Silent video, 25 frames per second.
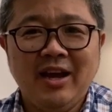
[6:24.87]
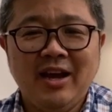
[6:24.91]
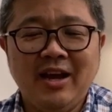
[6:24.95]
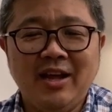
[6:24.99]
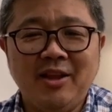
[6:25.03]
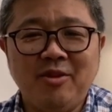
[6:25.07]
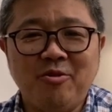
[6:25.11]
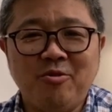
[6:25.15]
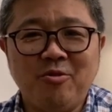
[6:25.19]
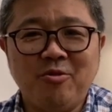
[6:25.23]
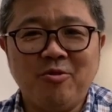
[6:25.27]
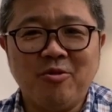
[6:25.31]

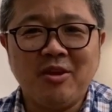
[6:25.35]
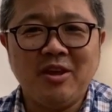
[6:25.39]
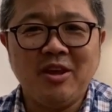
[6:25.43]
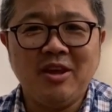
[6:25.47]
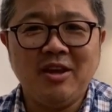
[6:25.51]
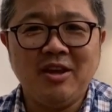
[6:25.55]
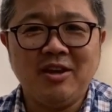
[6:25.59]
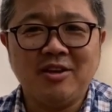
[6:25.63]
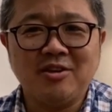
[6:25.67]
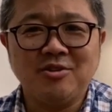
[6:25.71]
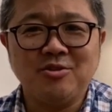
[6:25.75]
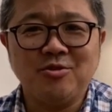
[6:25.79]
あの、
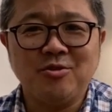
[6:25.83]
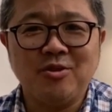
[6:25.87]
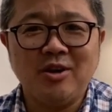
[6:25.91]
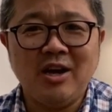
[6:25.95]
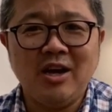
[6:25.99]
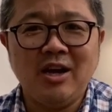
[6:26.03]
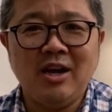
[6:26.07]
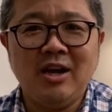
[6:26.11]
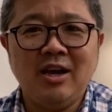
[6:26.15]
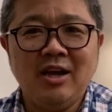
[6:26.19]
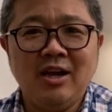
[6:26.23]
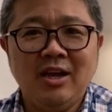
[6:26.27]
契約書
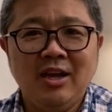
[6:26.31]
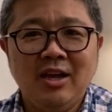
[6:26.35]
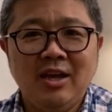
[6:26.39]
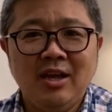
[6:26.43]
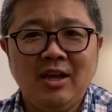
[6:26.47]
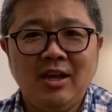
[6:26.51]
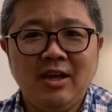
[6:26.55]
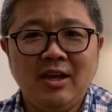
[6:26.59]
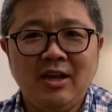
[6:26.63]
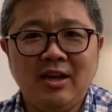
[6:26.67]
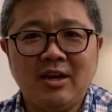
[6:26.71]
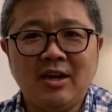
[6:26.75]
が、
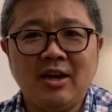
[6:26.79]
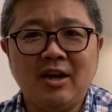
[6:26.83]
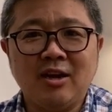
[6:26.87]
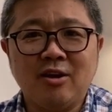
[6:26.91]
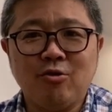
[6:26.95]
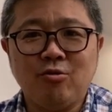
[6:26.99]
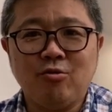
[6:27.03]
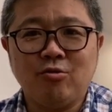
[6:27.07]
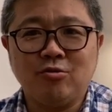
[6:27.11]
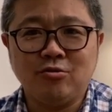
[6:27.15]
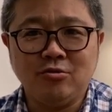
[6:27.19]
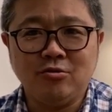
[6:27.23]
えー、
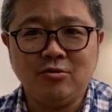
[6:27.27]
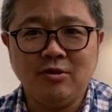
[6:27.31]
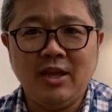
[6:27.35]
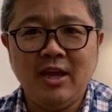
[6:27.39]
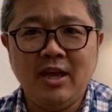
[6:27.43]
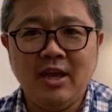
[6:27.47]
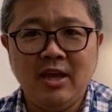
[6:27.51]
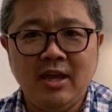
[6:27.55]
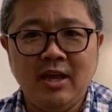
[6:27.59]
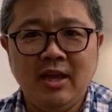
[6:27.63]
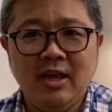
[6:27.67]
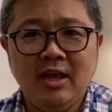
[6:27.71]
各国
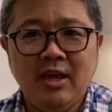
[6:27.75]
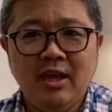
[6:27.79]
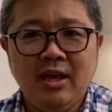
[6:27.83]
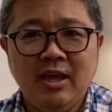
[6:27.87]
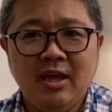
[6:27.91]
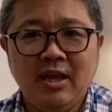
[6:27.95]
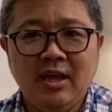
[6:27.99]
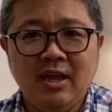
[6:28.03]
で、